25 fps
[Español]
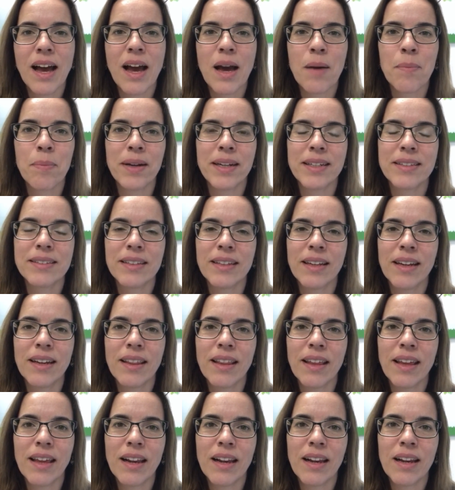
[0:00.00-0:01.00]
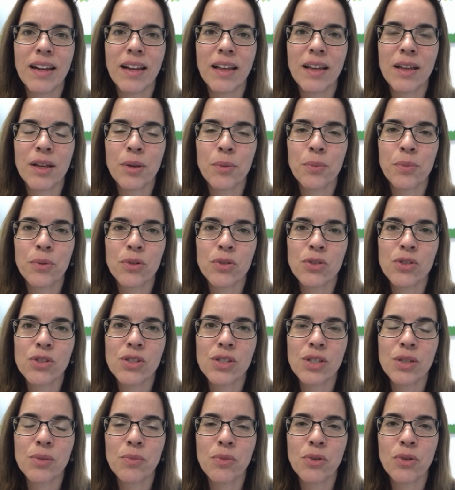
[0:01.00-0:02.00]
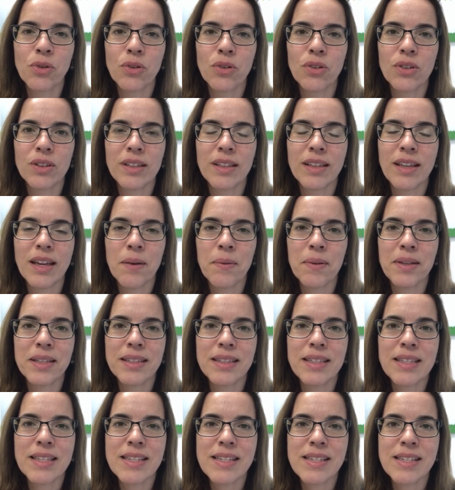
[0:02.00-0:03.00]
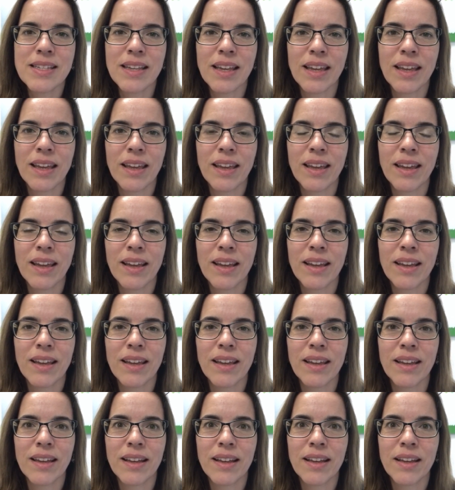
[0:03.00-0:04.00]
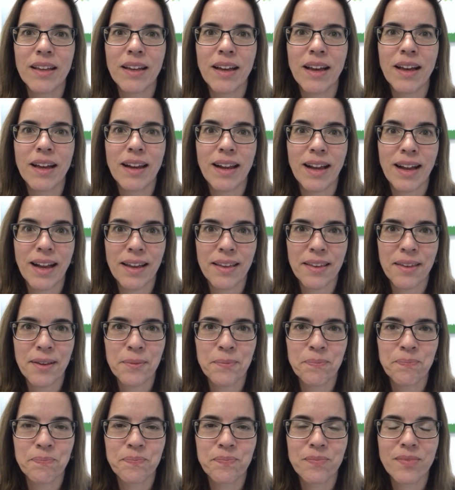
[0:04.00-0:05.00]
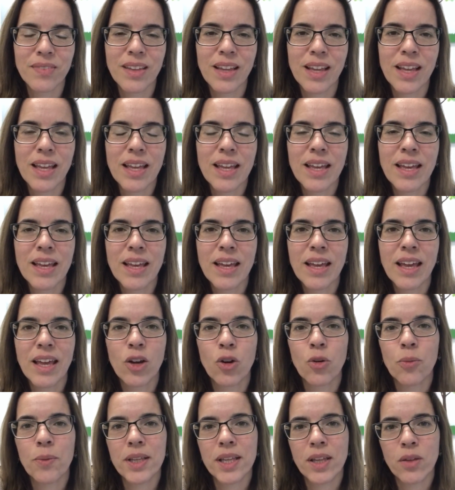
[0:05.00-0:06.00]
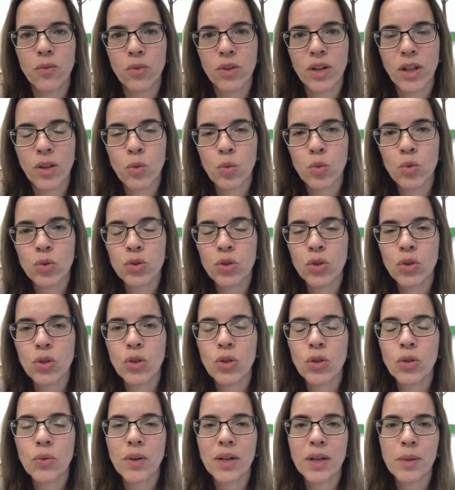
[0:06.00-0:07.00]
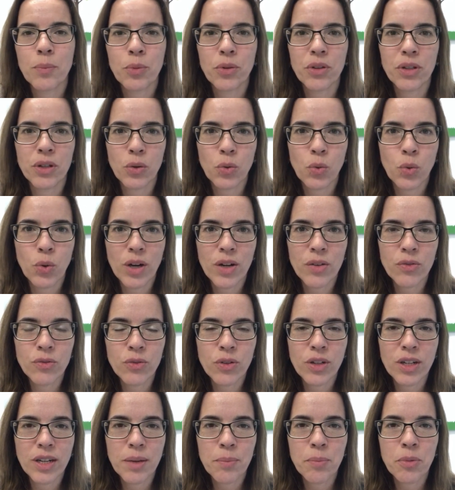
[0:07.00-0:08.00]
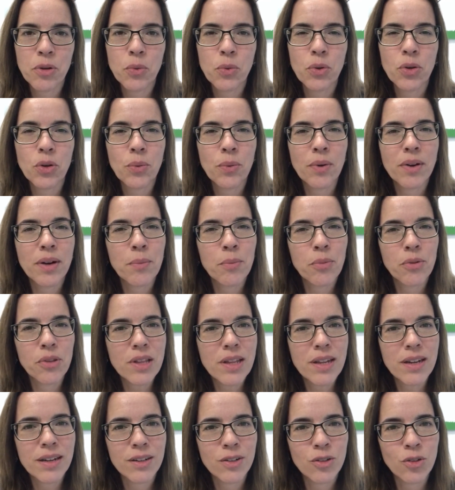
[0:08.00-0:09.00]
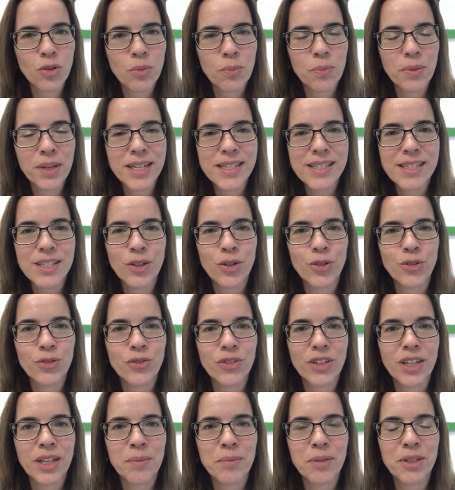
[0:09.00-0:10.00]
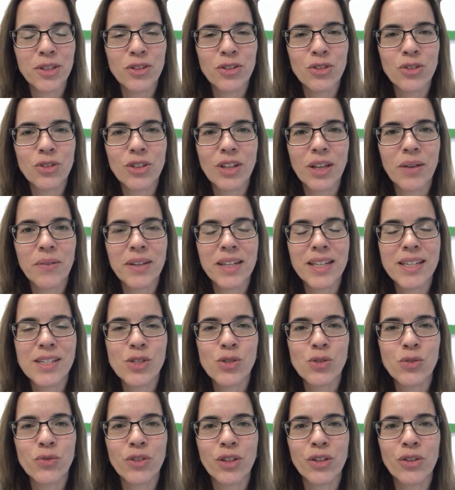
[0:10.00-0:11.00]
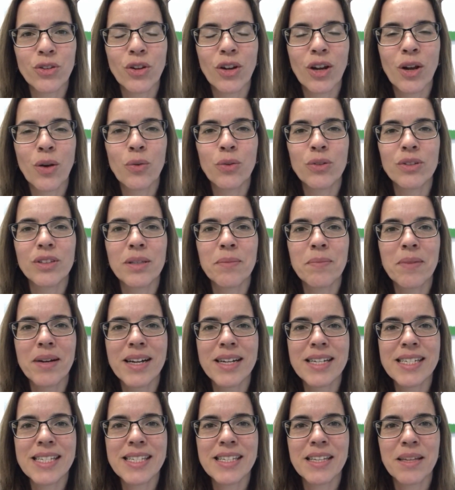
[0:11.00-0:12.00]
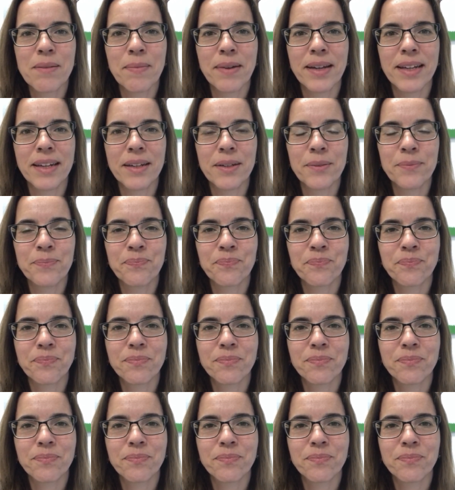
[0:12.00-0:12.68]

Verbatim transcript: a partir del eh, próximo día 26 eh, a la calle. En compañía de un adulto, no van a poder jugar fuera, pero bueno, van a poder romper ese confinamiento que venían sufriendo las últimas semanas.